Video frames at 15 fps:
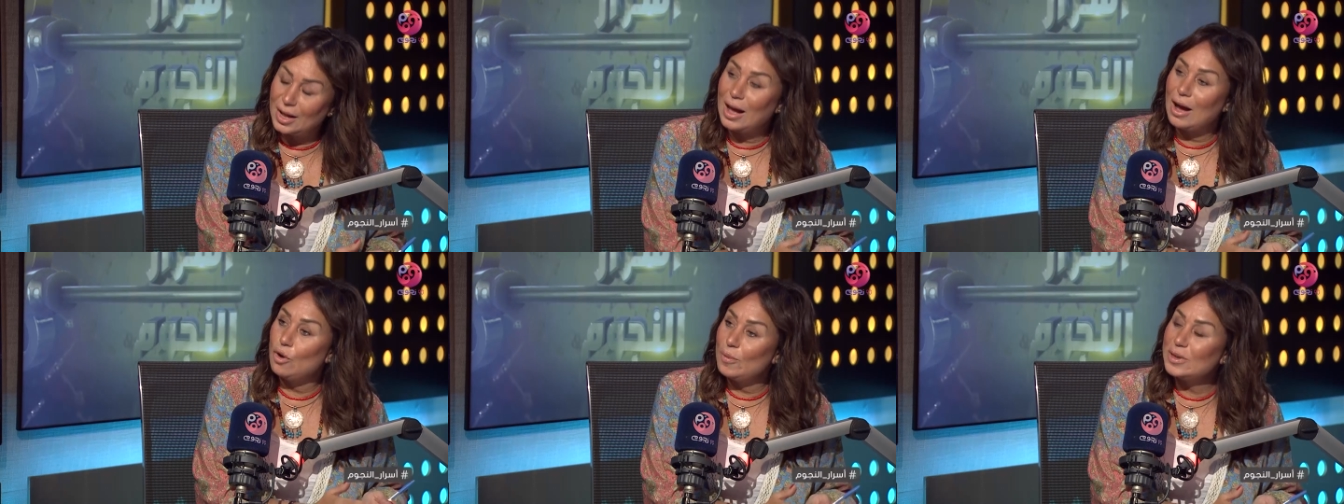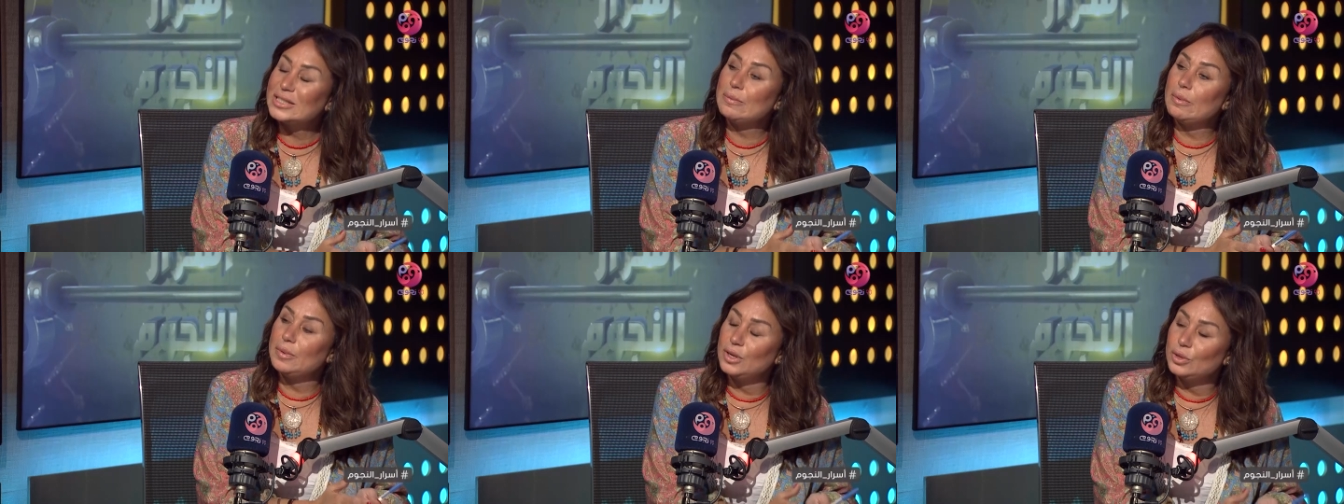او
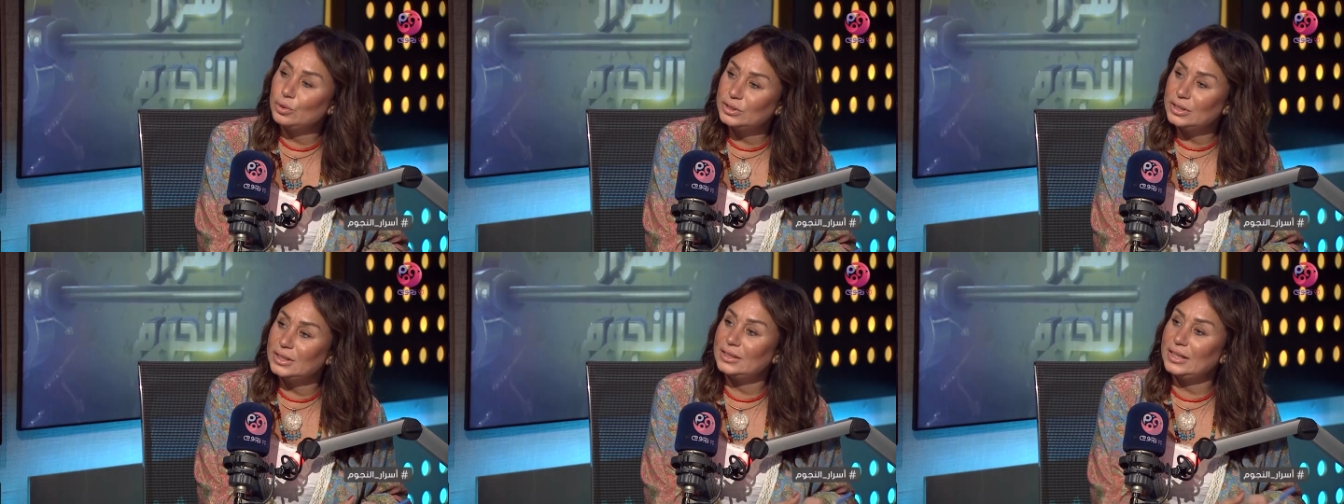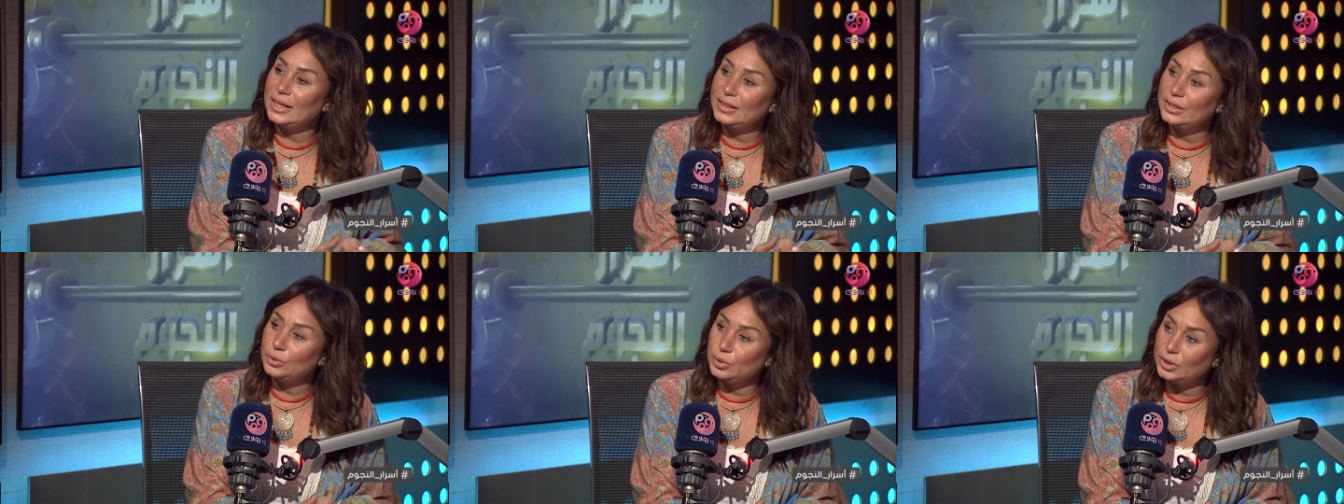مثلا ما بين الجزء
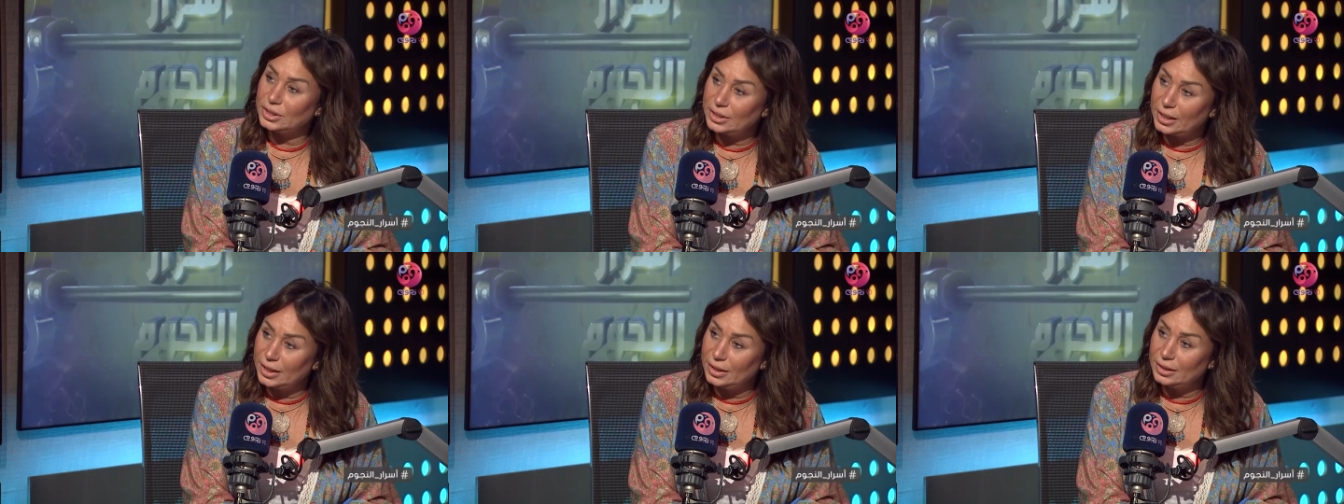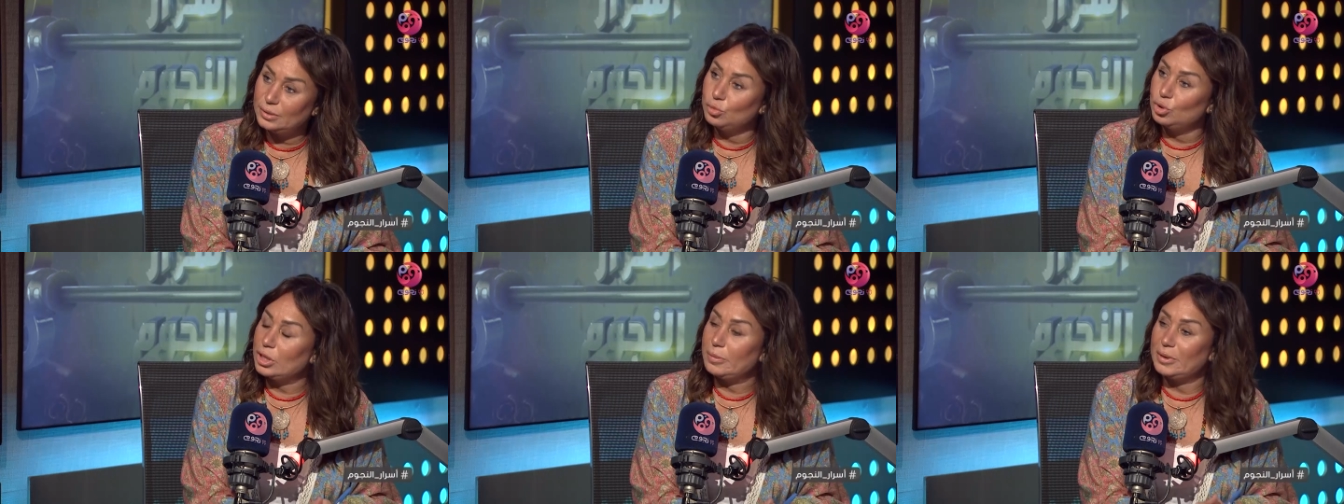الثاني والثالث
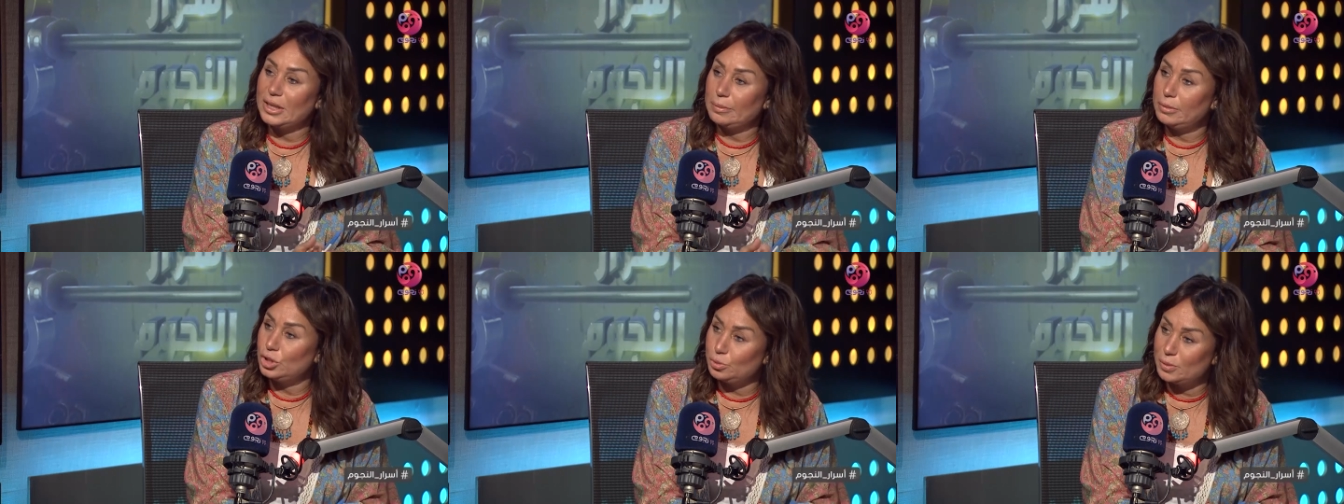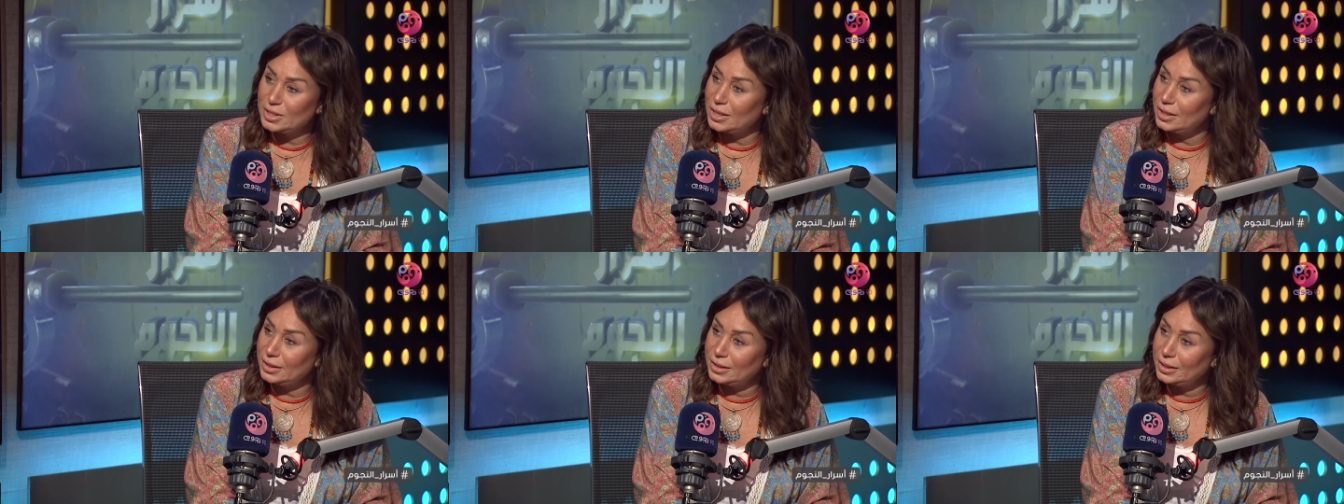ممكن ما تعملش
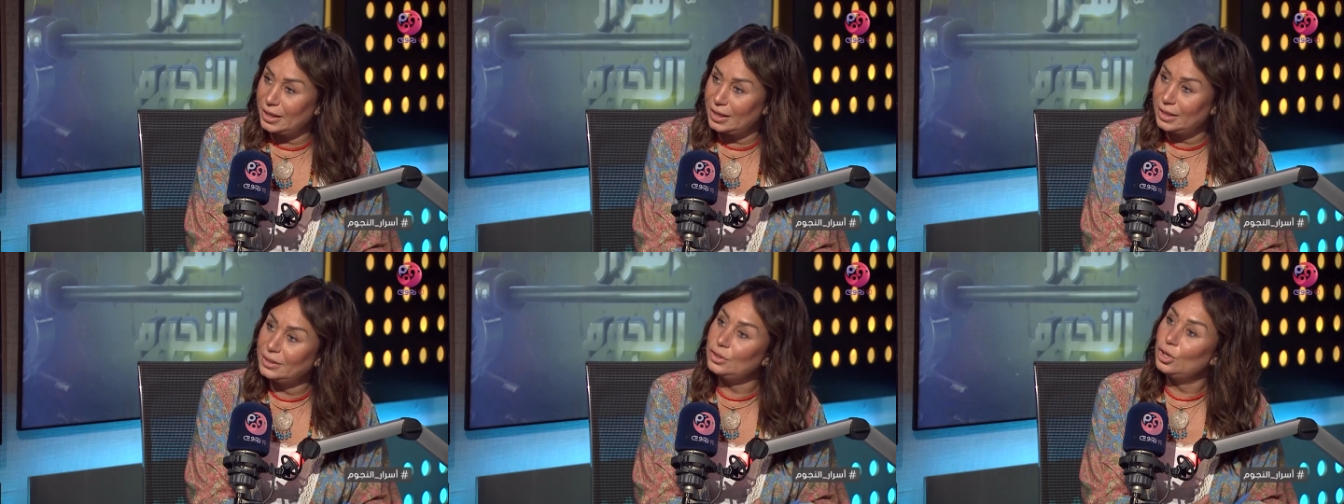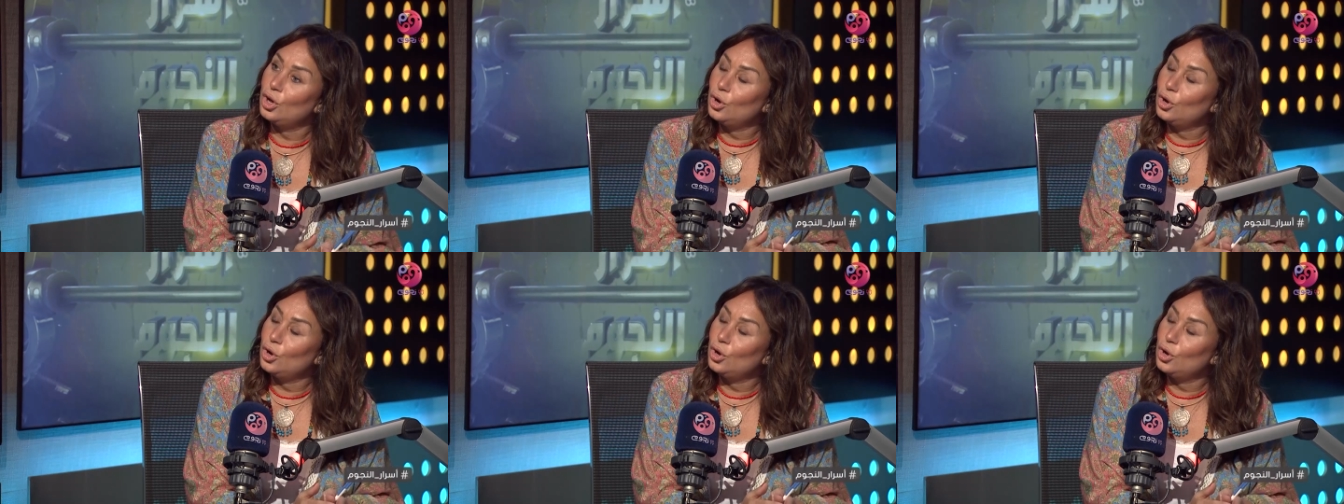مثلا الثالث